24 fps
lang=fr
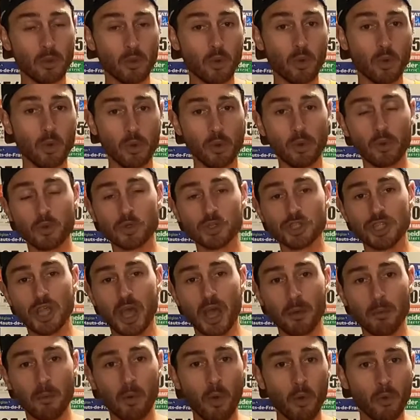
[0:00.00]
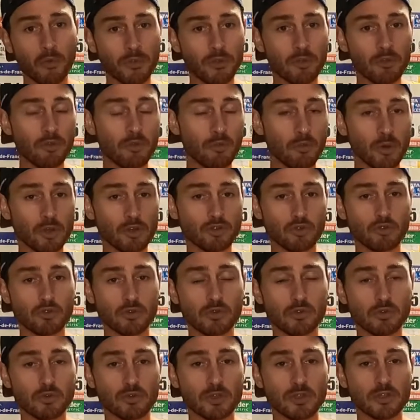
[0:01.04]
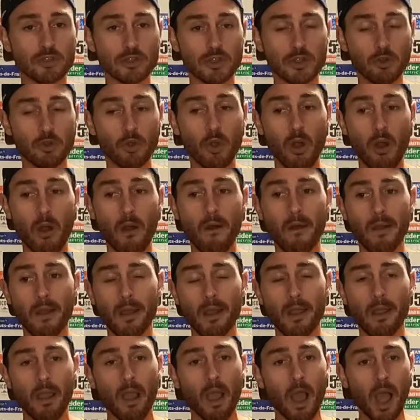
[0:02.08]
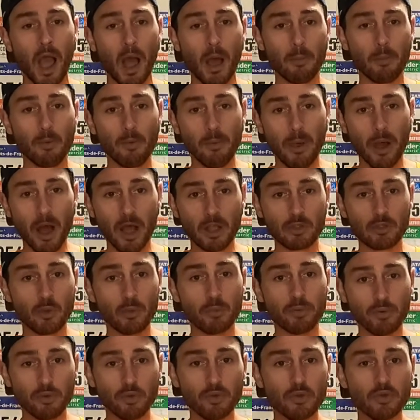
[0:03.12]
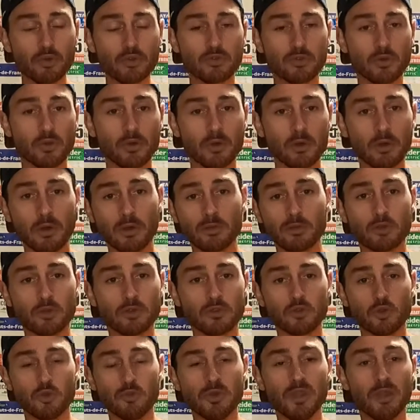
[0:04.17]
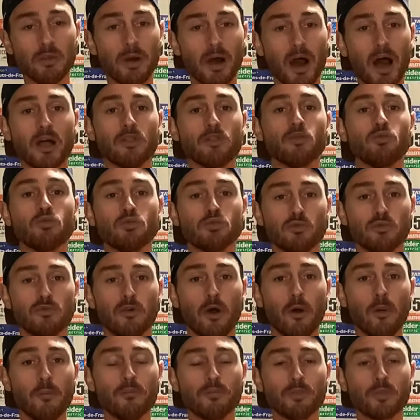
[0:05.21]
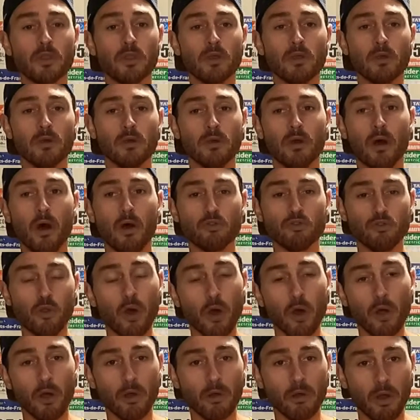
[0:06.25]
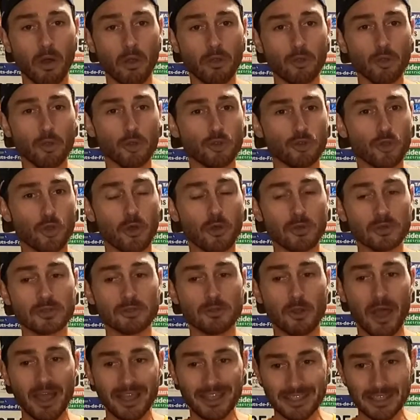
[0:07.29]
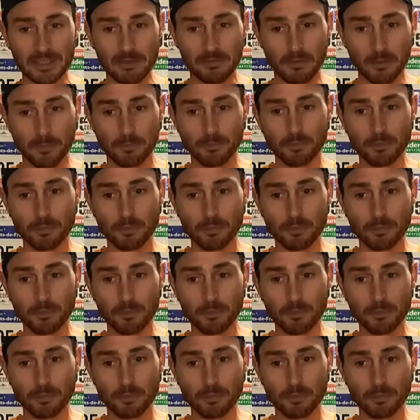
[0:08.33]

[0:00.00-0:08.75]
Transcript: Donc euh, généralement on est, moi je suis sur des allures un peu marathon plus, entre semi et marathon souvent, en endurance active.